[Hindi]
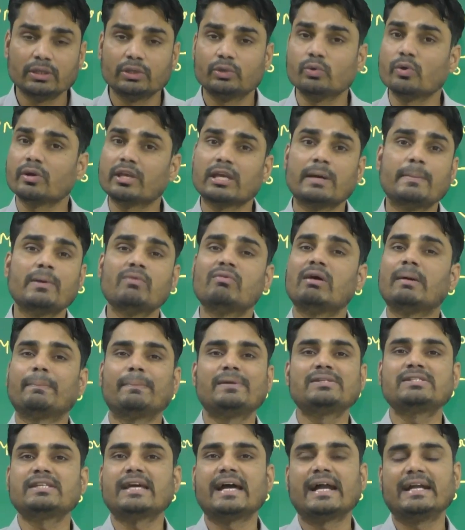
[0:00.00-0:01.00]
क्योंकि हमें
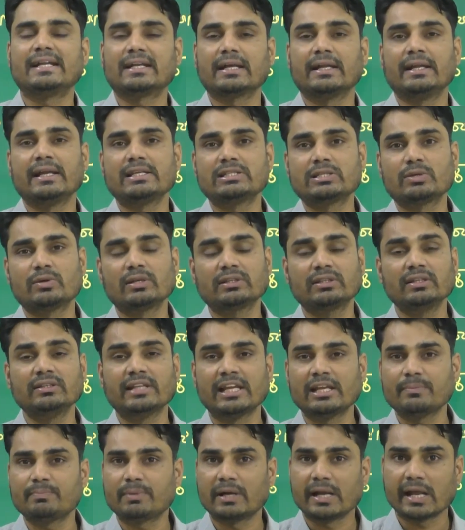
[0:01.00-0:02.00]
वापस से ऐड करने की जरूरत
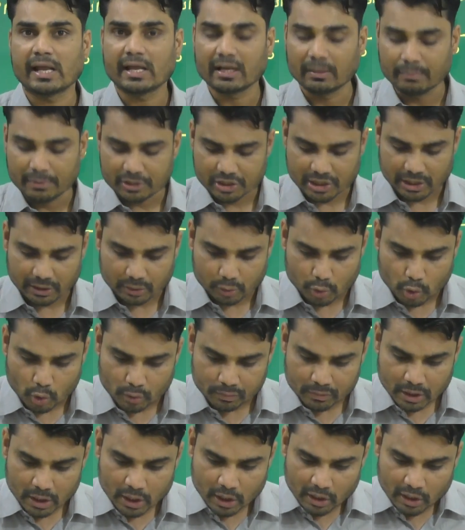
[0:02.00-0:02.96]
नहीं पड़ेगी कमीशन को